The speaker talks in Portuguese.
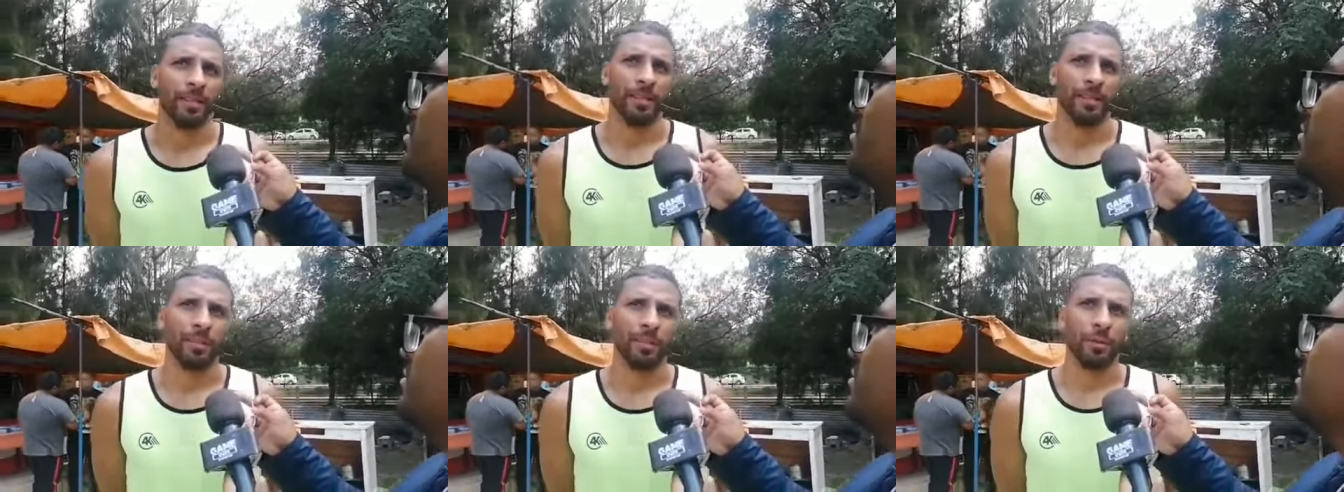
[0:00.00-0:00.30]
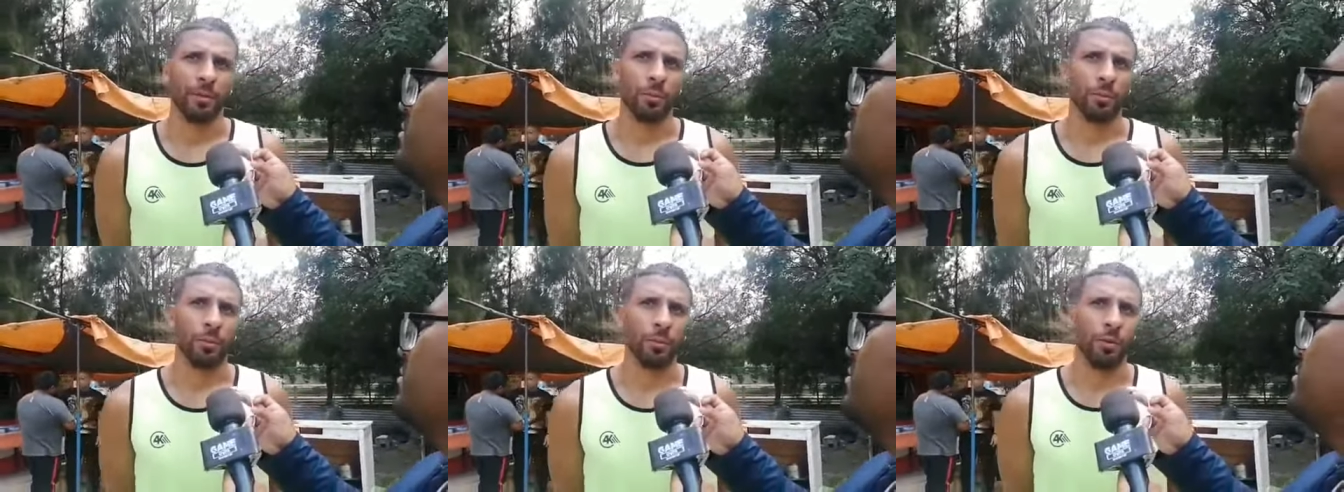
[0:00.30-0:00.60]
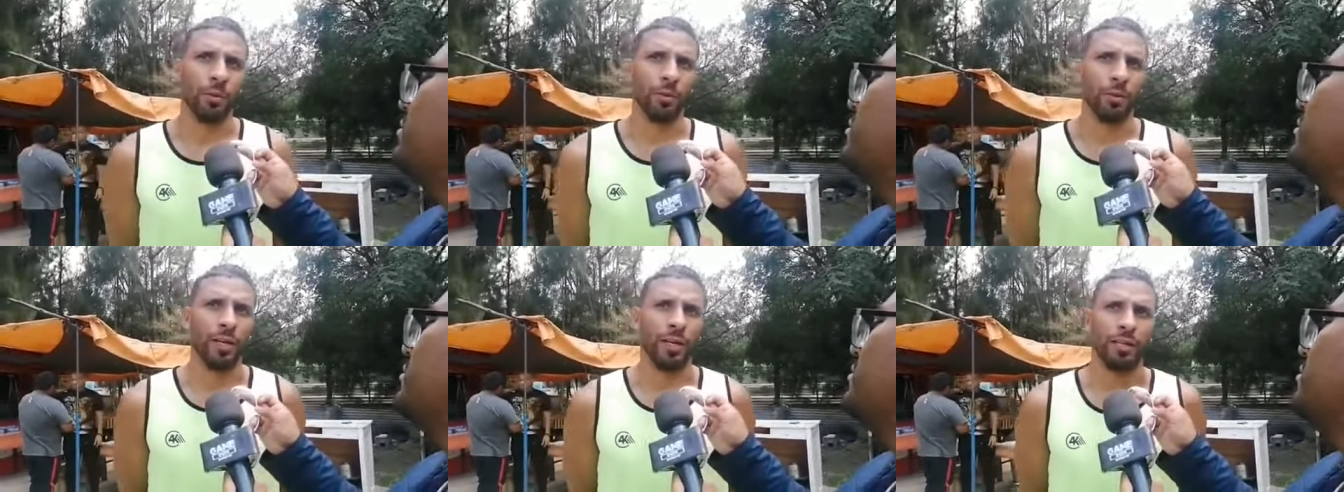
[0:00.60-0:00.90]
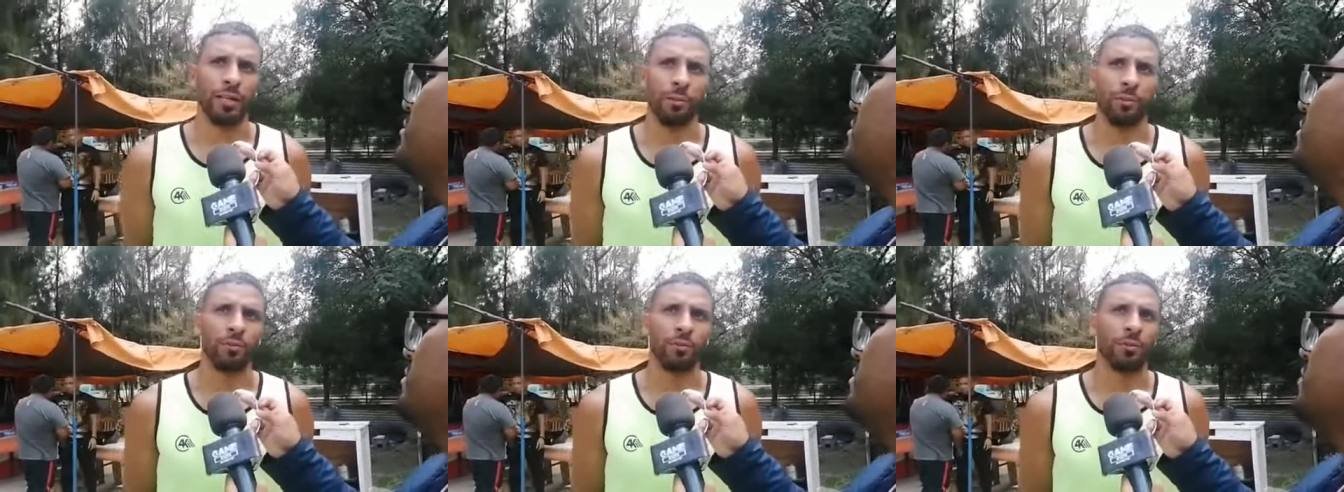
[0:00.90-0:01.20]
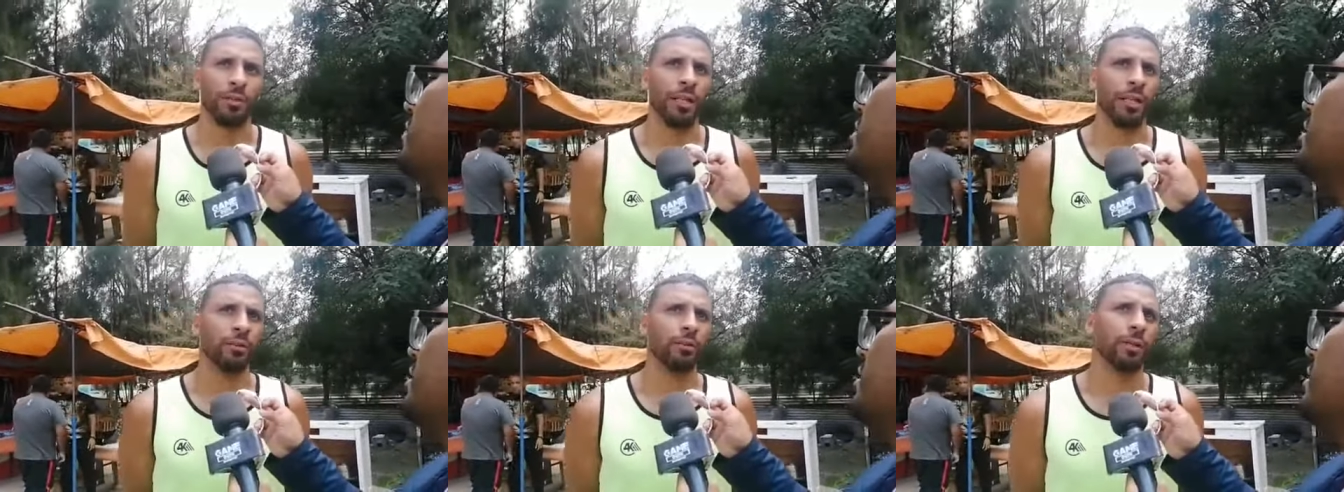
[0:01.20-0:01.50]
e o pouco que é
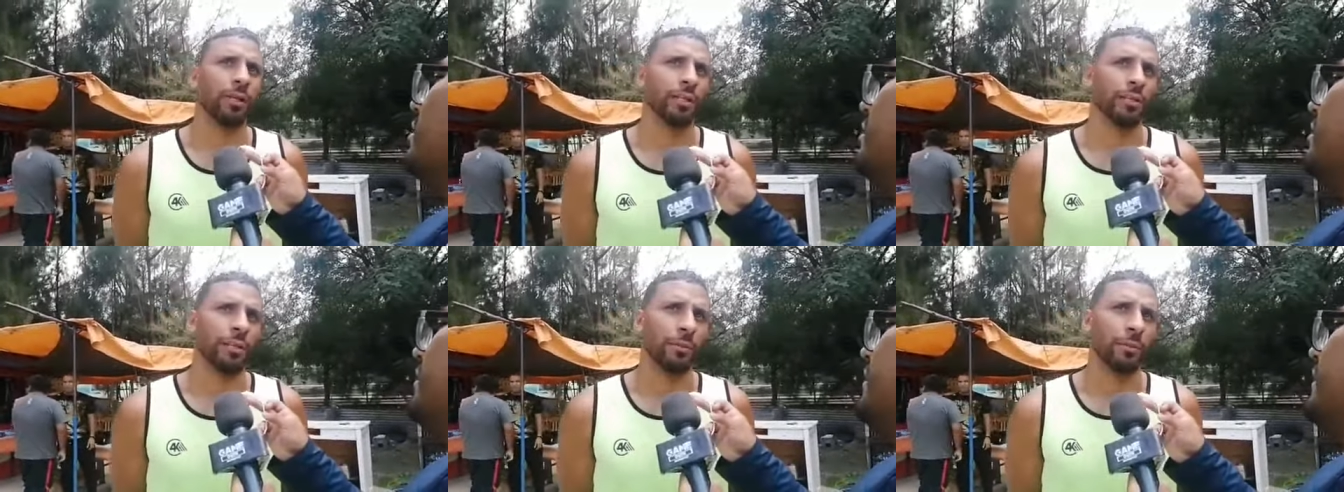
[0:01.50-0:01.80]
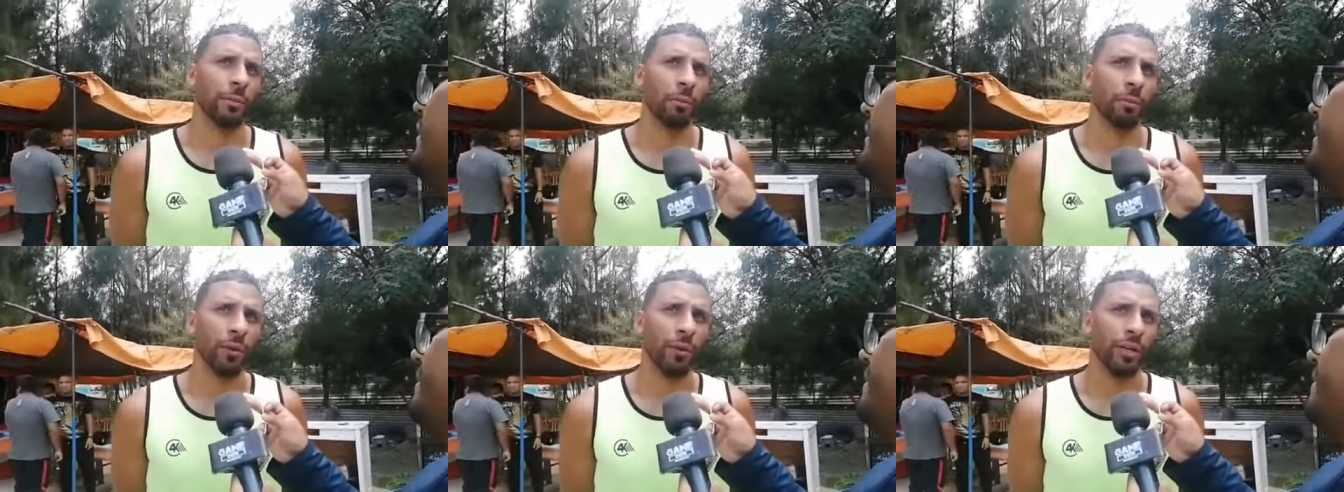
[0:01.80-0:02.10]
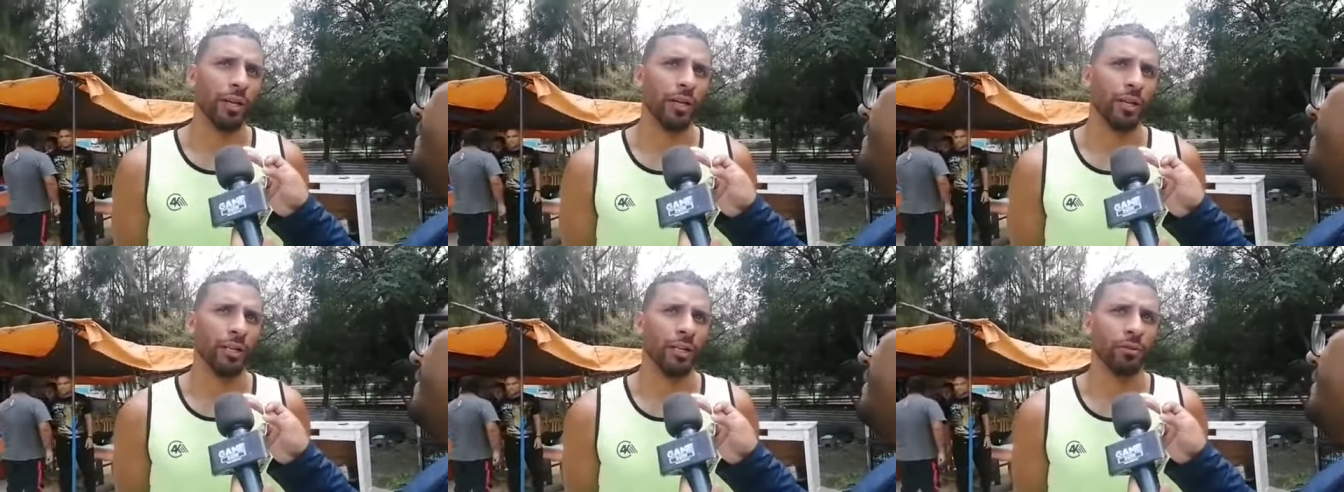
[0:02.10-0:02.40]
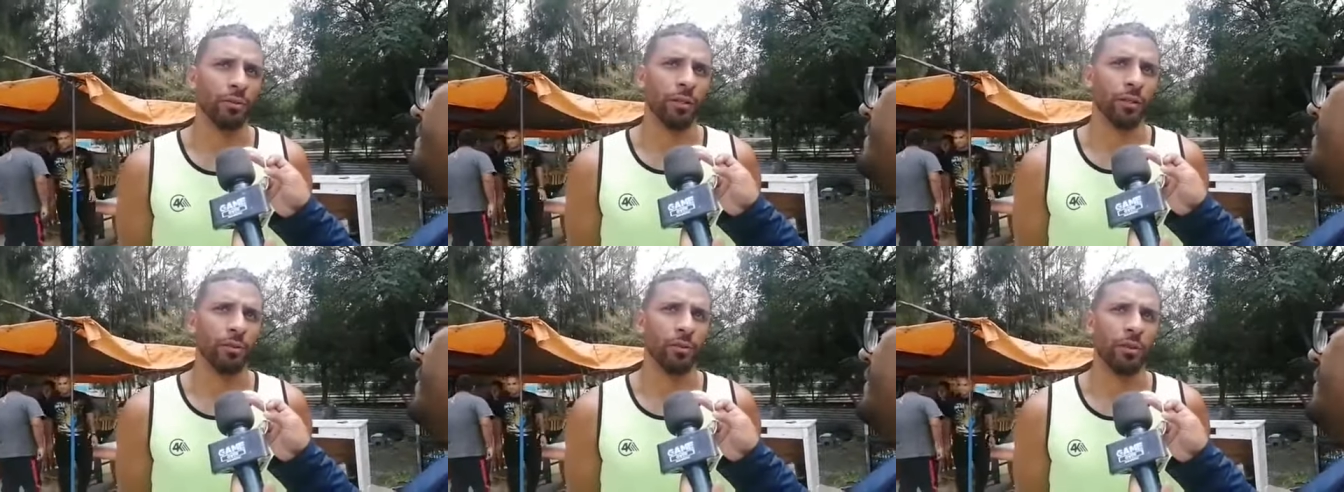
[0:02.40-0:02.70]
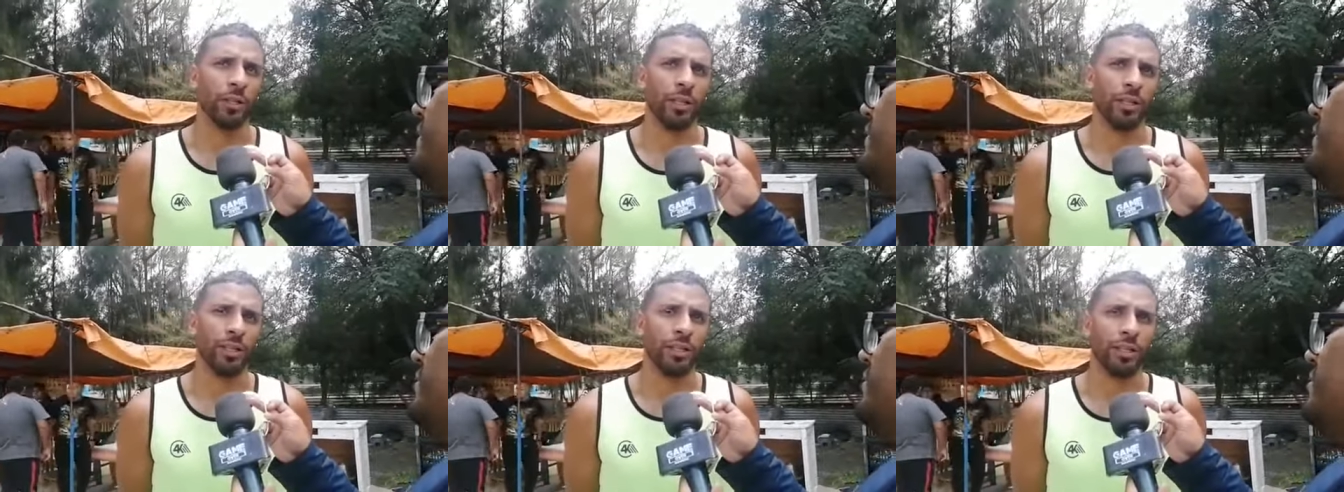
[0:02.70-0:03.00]
demonstrado, recebi muito carinho de
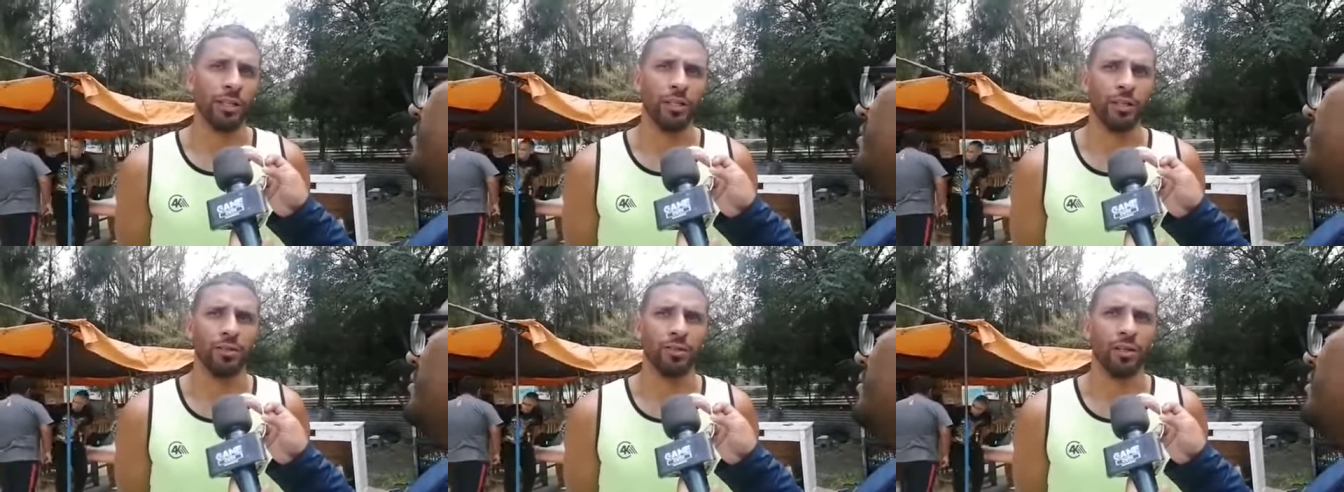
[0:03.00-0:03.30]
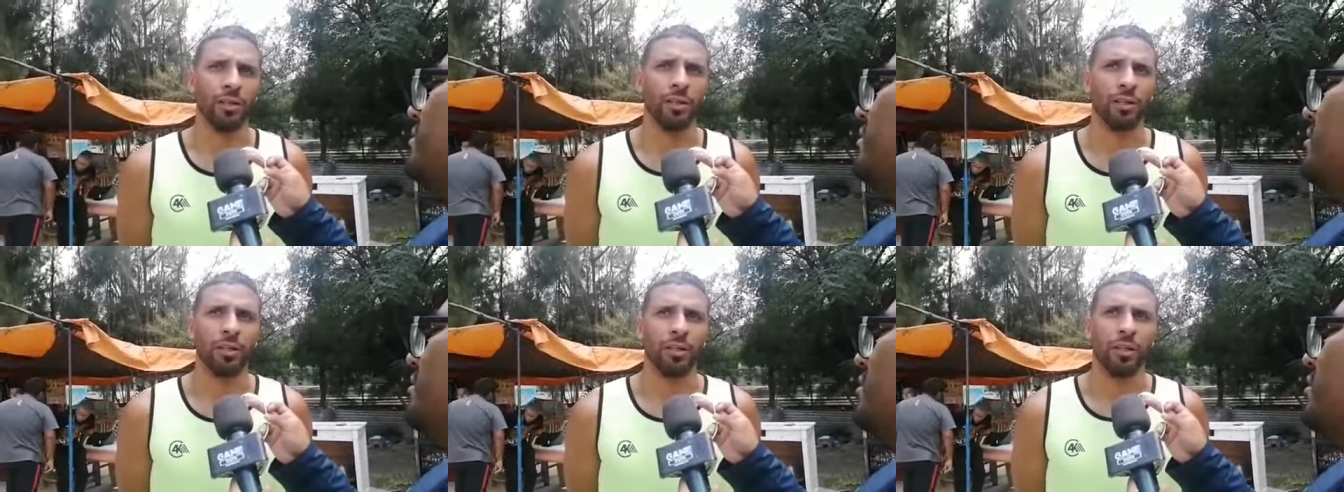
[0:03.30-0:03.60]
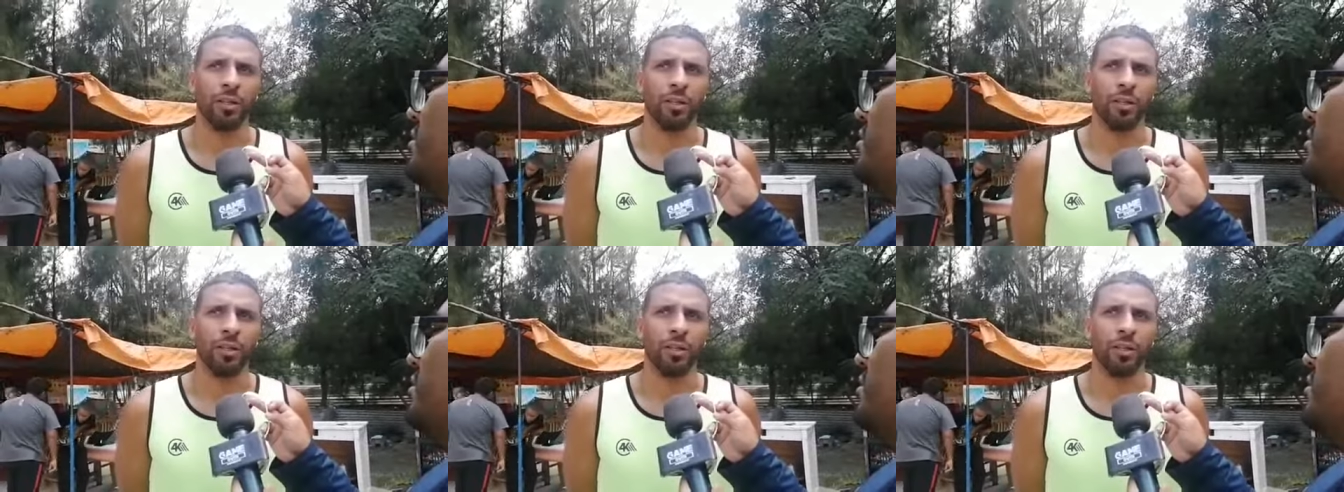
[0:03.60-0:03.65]
toda a Índia,